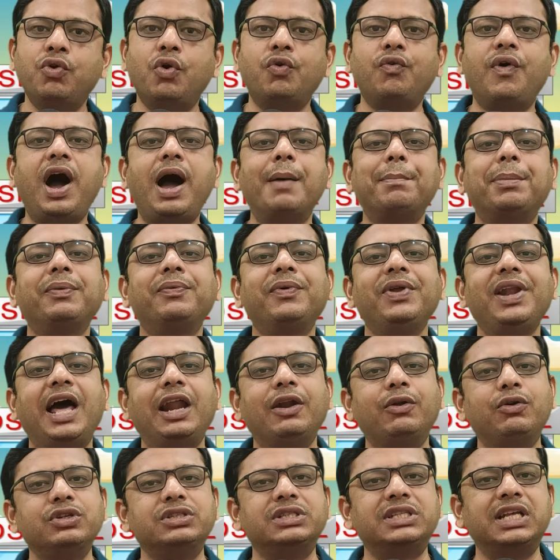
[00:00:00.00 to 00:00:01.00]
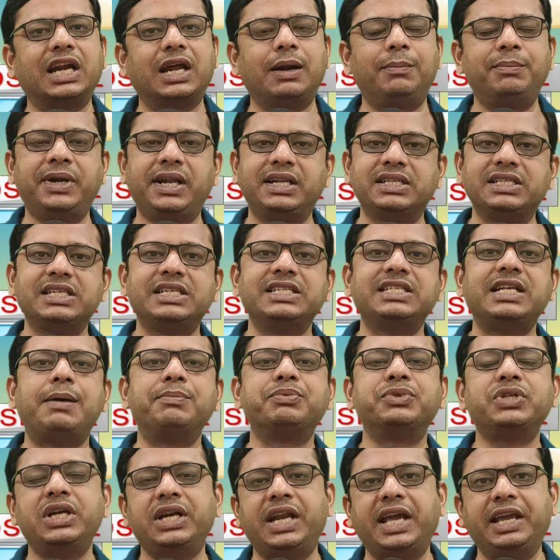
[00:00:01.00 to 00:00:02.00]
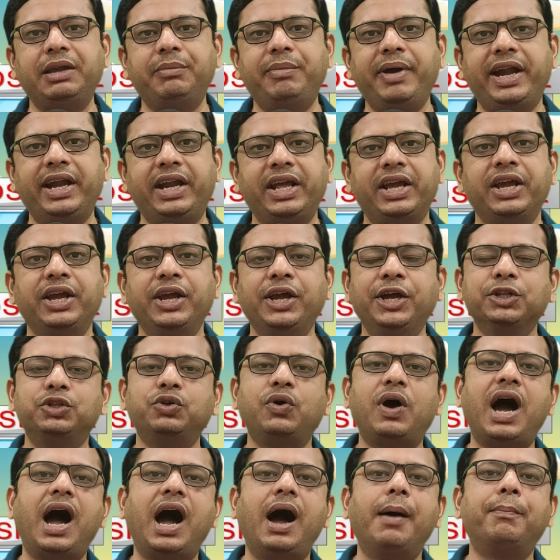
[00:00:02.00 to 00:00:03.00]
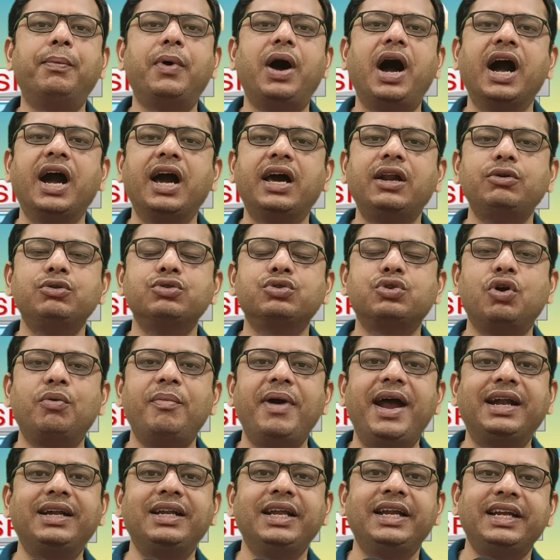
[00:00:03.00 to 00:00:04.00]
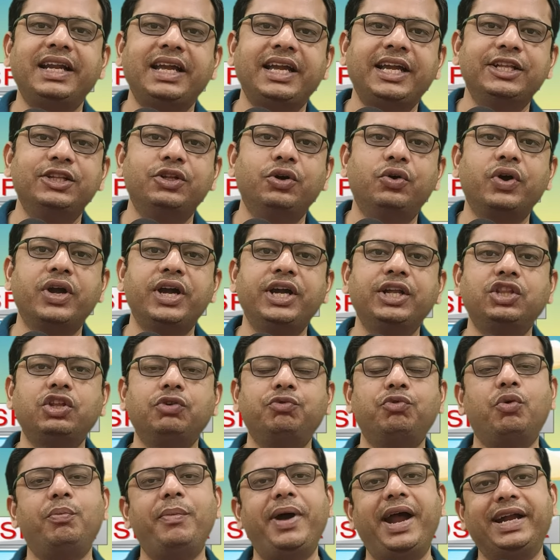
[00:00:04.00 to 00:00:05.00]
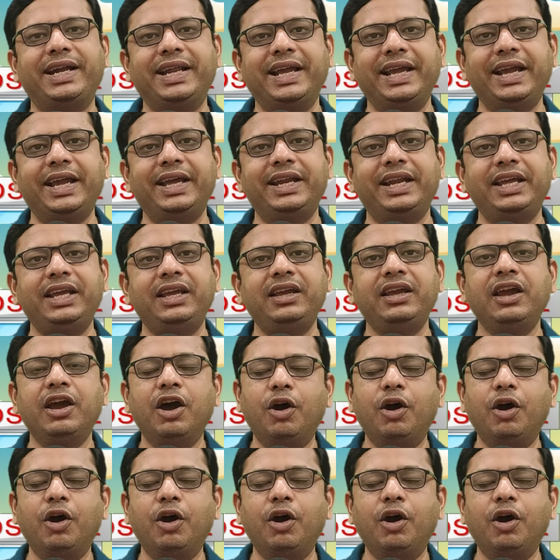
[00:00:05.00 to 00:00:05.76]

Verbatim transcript: वो वहाँ पर फिलहाल उस सरकम सियासत के हिसाब से नहीं बैठे तो आप अगर उसको बैठने नहीं दोगे तो वो बैठेंगे नहीं